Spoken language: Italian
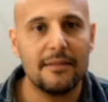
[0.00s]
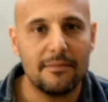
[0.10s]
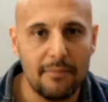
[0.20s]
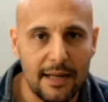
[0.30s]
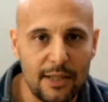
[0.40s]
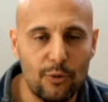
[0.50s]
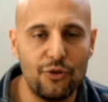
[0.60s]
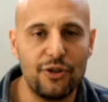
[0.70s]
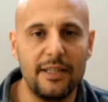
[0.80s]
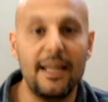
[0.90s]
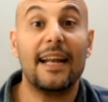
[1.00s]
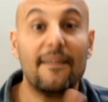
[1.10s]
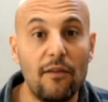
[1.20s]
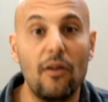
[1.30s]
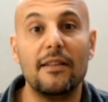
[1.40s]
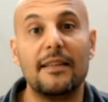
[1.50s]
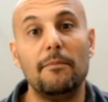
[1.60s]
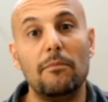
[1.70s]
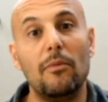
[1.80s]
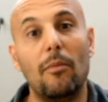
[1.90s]
marito ingegnere, a volte
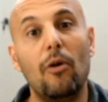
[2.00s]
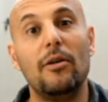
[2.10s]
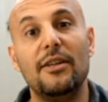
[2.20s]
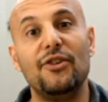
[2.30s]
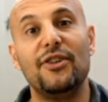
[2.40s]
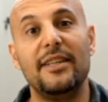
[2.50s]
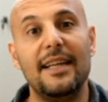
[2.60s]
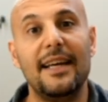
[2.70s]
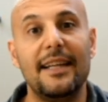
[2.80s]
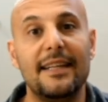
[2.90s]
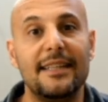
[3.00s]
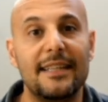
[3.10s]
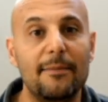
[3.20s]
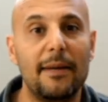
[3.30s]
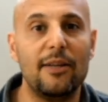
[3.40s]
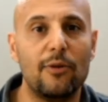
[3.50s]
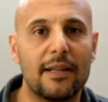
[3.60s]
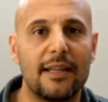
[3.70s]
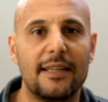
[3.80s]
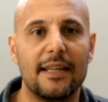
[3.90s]
moglie ingegnere e marito
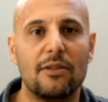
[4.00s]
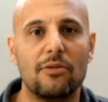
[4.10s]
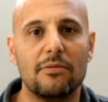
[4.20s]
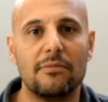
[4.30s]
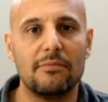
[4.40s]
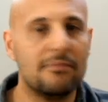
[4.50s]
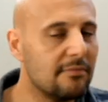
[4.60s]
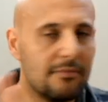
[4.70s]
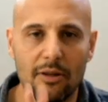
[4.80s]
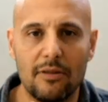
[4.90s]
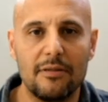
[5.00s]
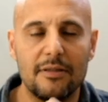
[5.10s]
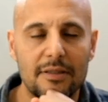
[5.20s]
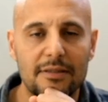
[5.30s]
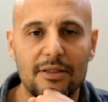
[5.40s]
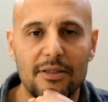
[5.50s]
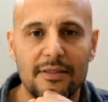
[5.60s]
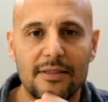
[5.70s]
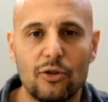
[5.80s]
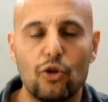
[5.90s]
architetto, no?
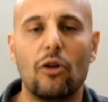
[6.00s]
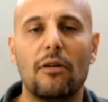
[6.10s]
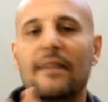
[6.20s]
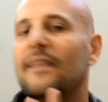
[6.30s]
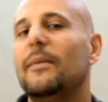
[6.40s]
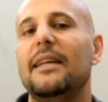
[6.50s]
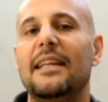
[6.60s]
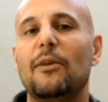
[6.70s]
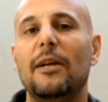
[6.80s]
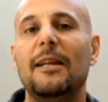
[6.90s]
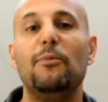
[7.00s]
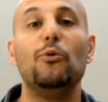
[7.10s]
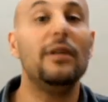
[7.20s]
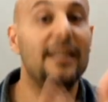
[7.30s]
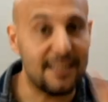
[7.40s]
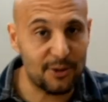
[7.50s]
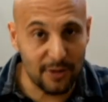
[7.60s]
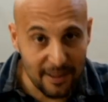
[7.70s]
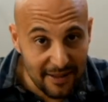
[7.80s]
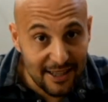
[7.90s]
sono le famiglie quelle più unite
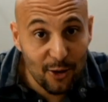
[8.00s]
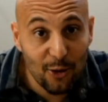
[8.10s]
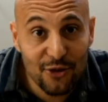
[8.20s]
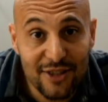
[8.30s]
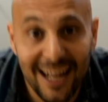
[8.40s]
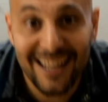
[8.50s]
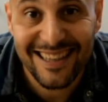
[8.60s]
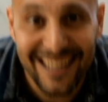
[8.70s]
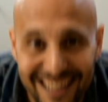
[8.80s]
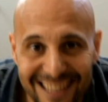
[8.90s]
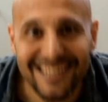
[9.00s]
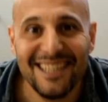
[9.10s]
solitamente, nonostante